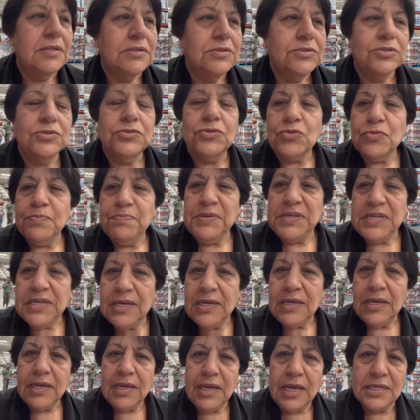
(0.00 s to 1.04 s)
تدرون
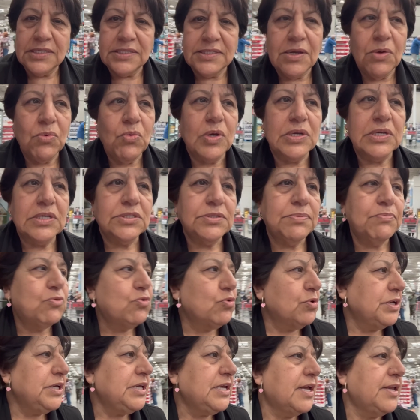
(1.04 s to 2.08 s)
بي اسوق
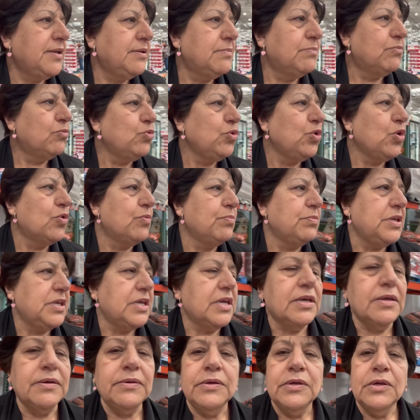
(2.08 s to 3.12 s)
اسبوعيا مو
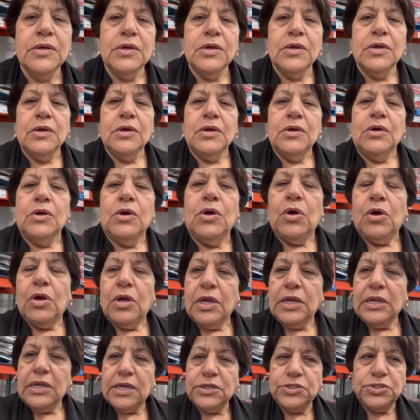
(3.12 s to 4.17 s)
يوميا
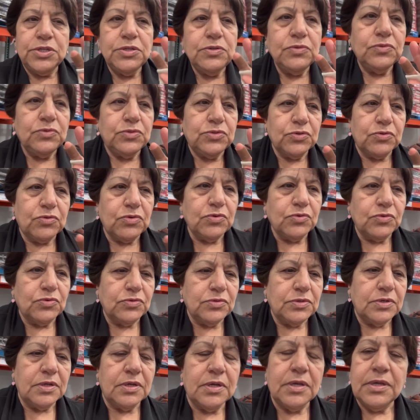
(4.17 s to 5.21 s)
الا شنو
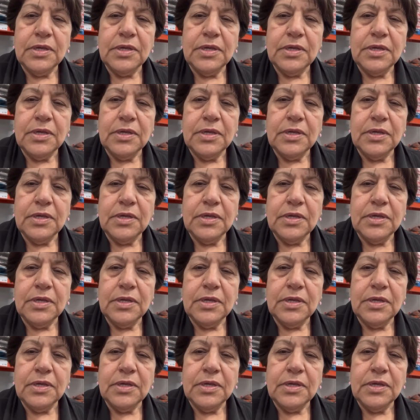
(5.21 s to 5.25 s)
تقولون؟